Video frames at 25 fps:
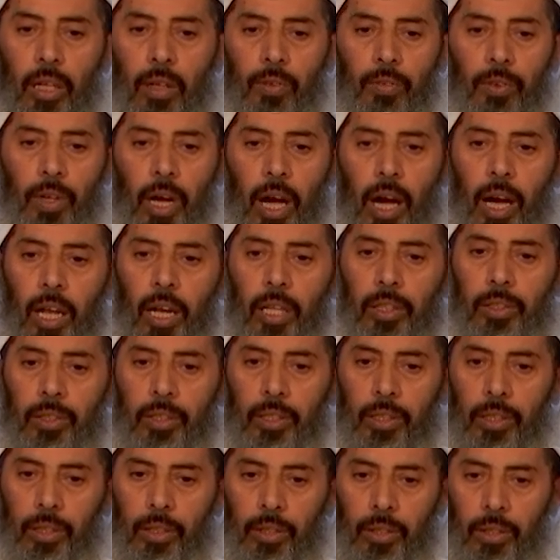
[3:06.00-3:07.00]
في حالة
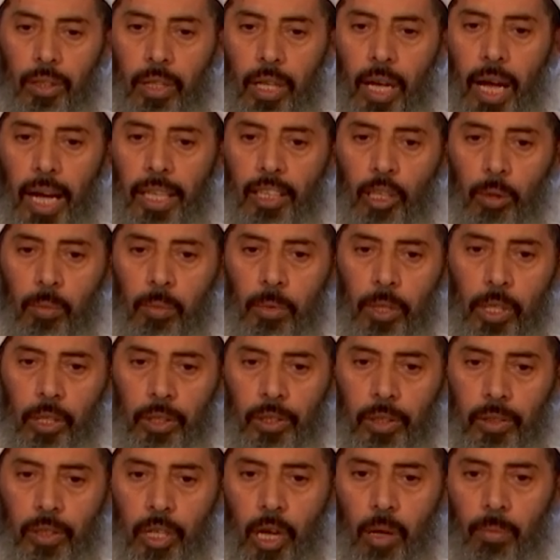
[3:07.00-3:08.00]
عدم
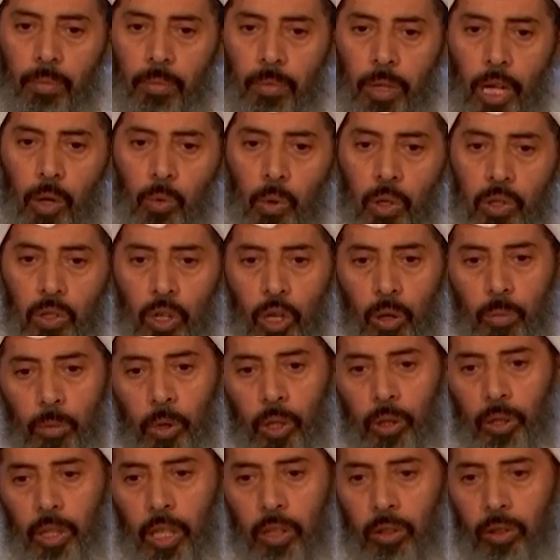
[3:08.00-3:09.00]
التزام الوزير
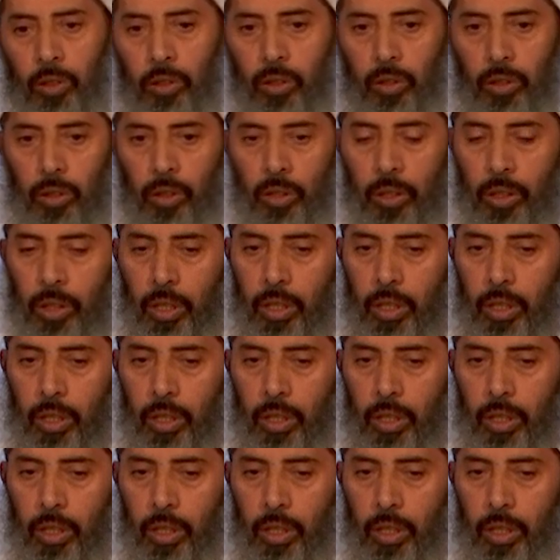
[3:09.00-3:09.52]
المختص